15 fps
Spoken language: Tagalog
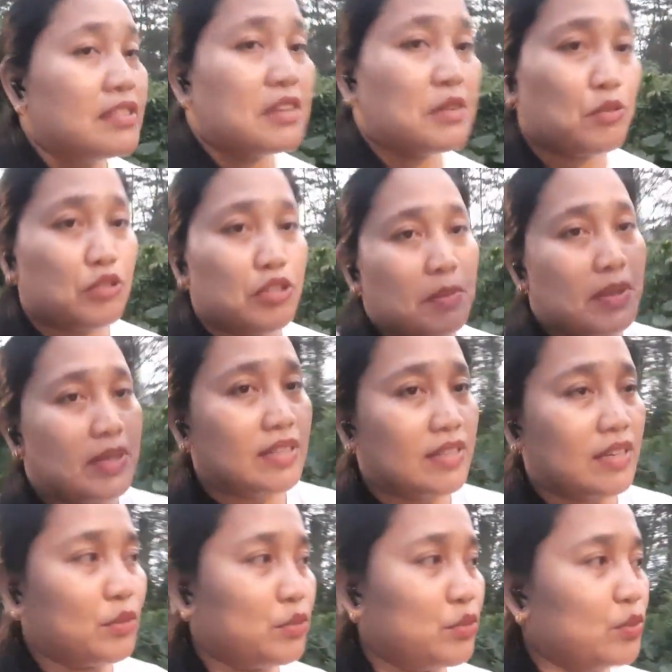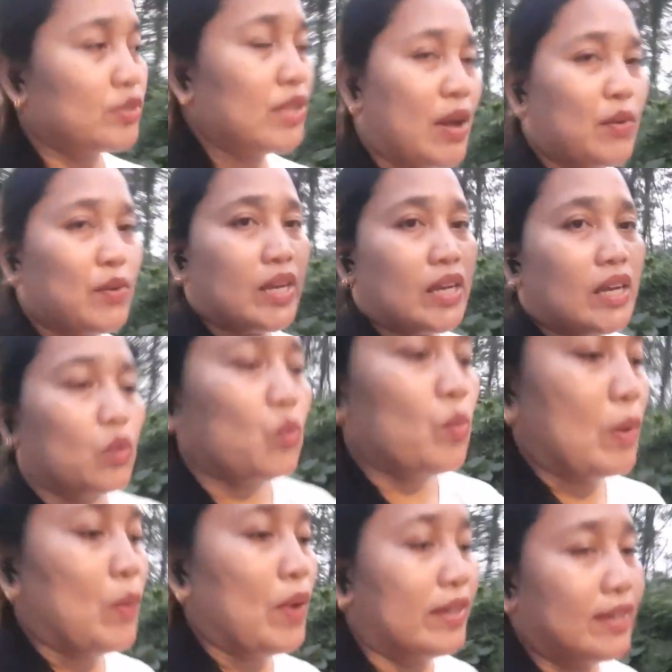takot naman na takot yung tao na
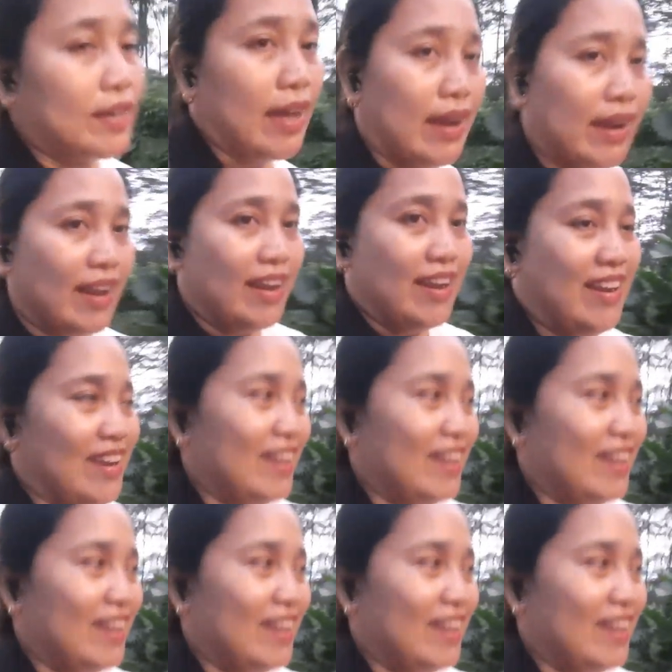gumawa ng kanal.